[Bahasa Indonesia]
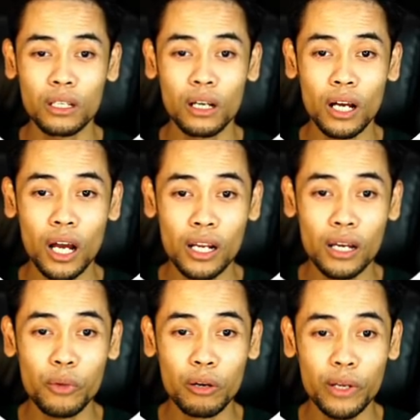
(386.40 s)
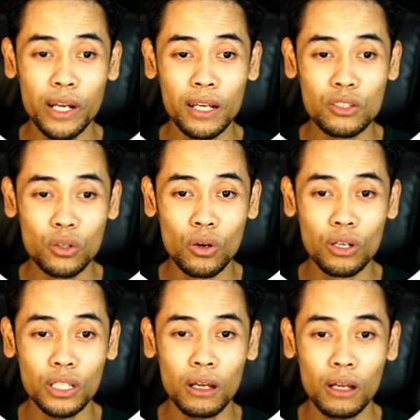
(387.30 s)
ada perbedaan skor
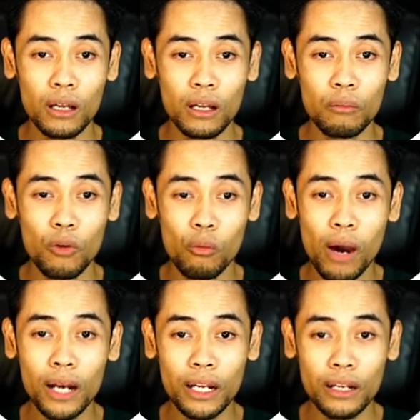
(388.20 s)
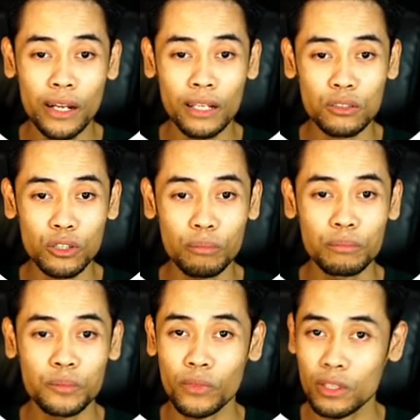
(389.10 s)
di uh, mobile dan di desktop.
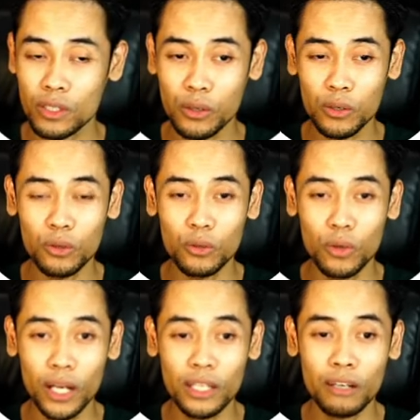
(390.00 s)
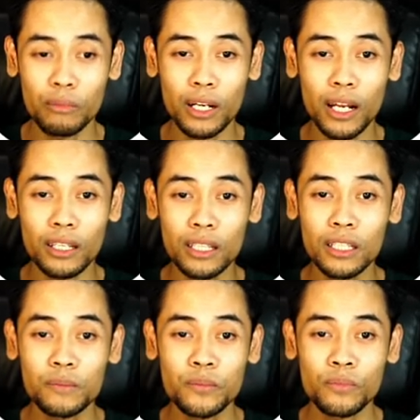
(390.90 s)
Saya ulangi kembali lagi.
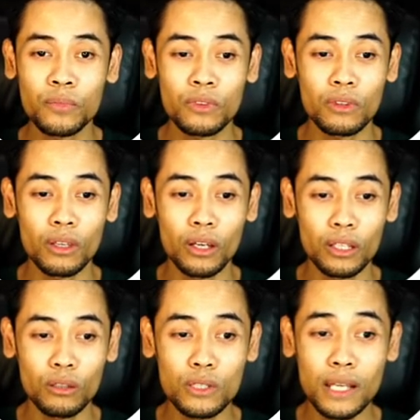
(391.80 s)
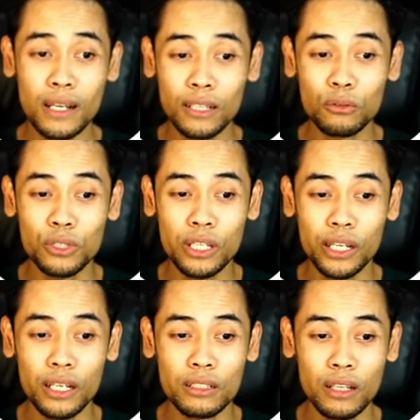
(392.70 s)
Nah, itu salah satunya ya.
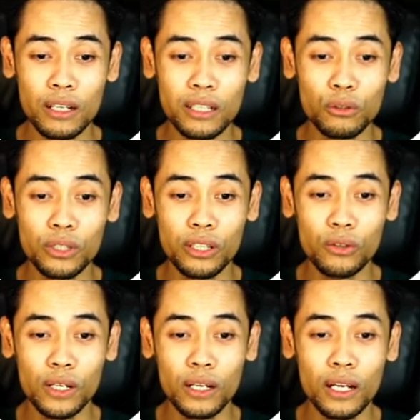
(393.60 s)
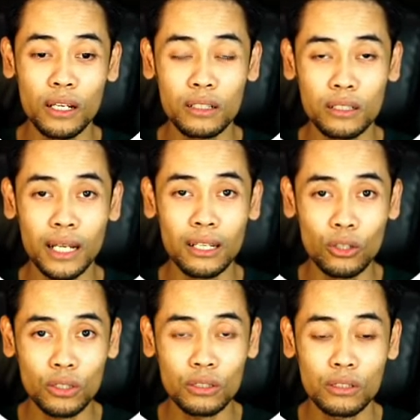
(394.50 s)
Salah satunya itu adalah
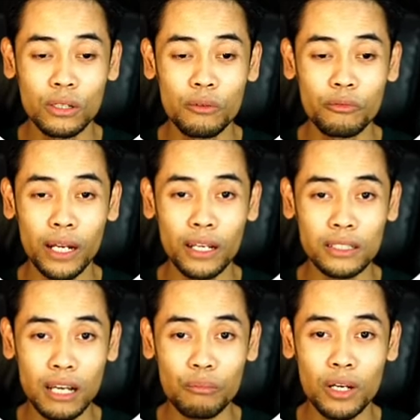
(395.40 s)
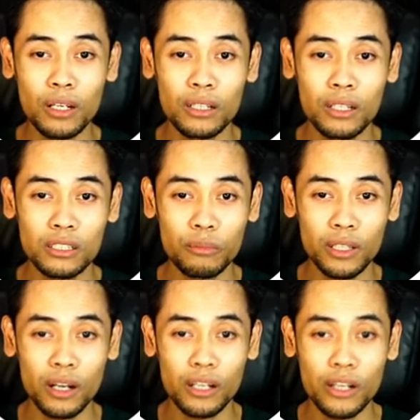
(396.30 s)
download file yang sama
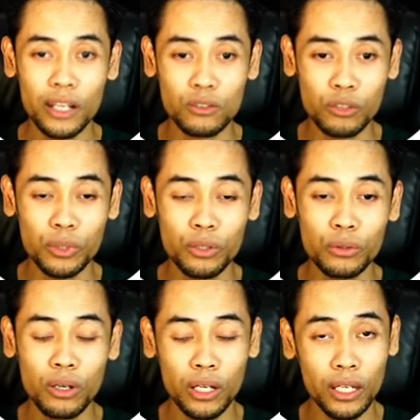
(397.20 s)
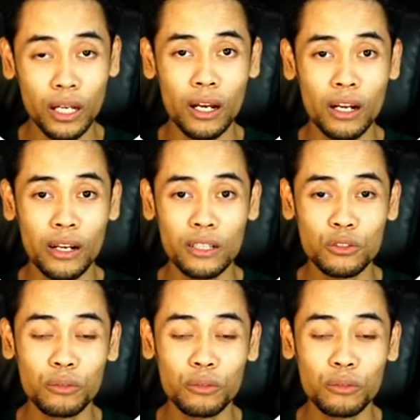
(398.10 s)
sementara di desktop itu ya karena desktop